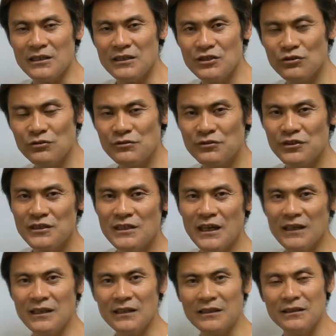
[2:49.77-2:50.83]
記述次
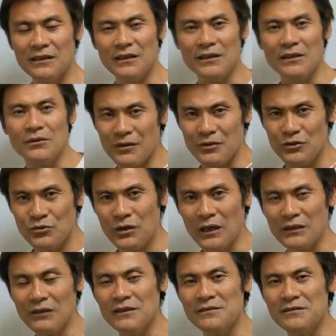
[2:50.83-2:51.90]
第だっていう
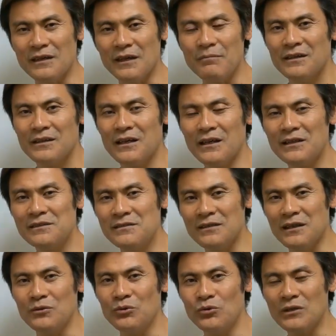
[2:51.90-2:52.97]
方はですね、やはりです
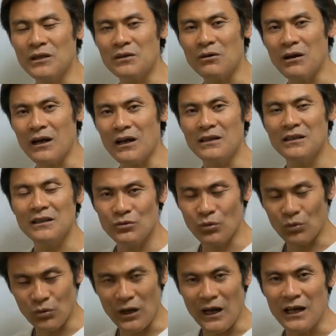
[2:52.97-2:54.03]
ね、どうなるかわからないと
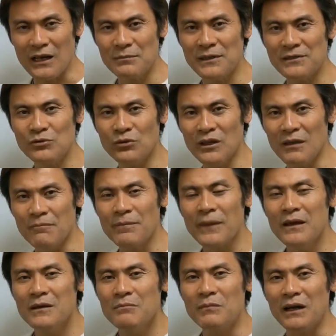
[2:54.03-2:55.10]
ころがありますので、
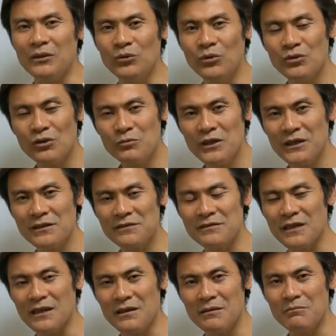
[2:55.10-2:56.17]
まあ、望みはです
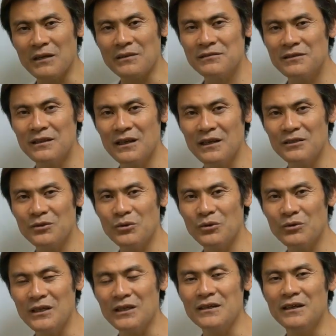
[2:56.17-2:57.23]
ね、まあ、捨てないよ
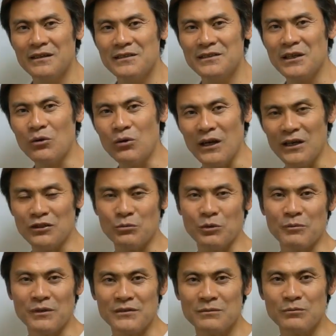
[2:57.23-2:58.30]
うにした方がいいと思
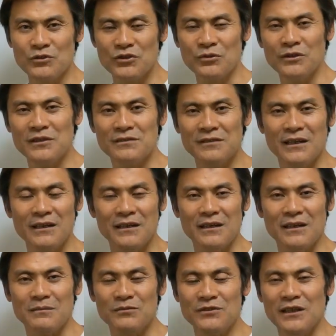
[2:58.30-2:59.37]
います。もちろんですね、
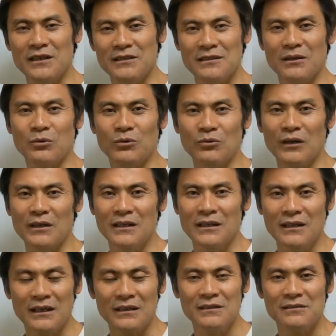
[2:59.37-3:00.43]
えー、無責任なことは言え
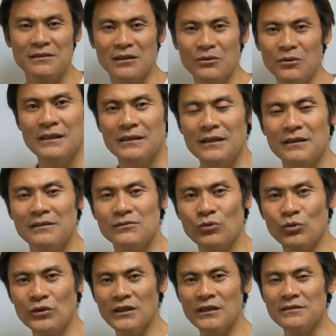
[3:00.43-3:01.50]
ないんですけど、で、
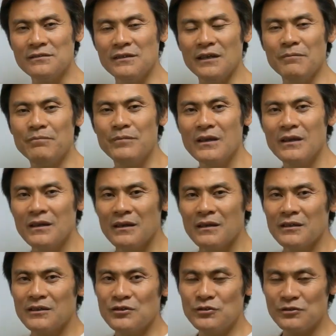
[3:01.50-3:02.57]
そこですね、
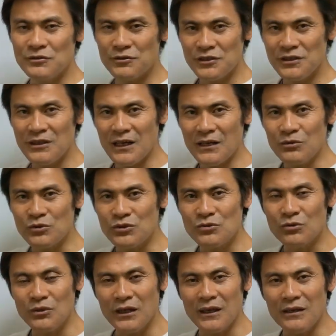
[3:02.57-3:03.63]
記述次第の
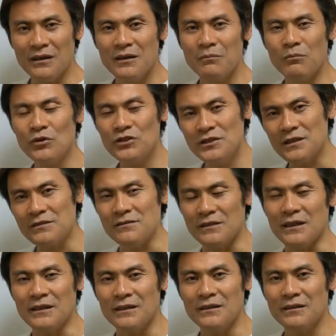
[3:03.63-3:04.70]
人で、もしです
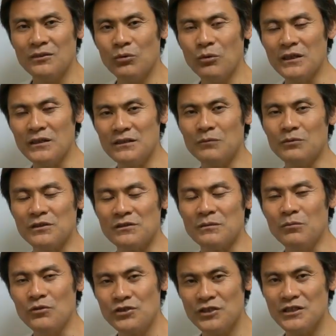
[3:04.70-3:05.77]
ね、とは言ってもですね、
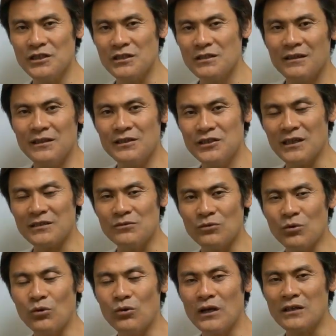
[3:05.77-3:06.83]
もし1月
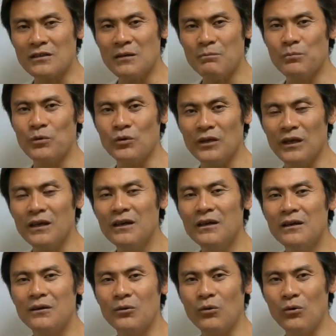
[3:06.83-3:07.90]
の合格発表で
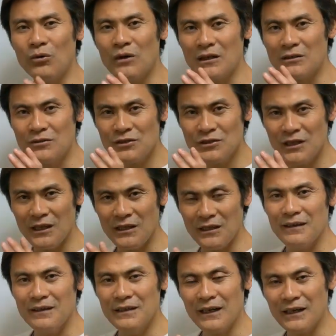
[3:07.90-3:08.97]
合格して
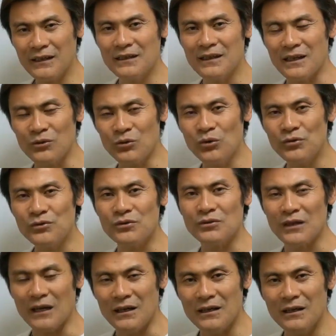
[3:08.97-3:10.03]
いなかったらどうする
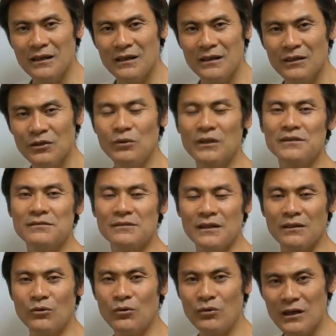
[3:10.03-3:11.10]
か。要はです
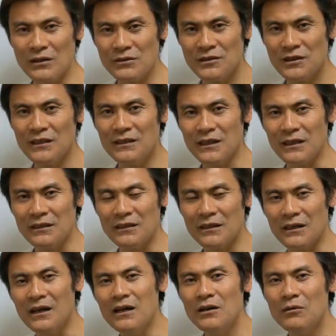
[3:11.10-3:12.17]
ね、合格していなかった
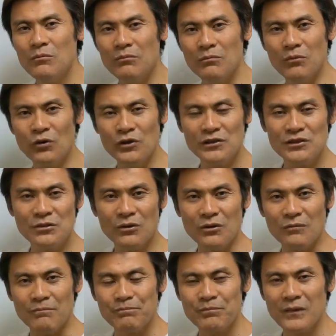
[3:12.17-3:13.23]
ら、もう一
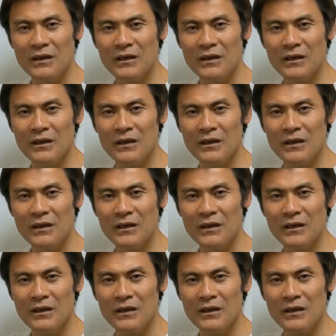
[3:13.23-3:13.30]
度、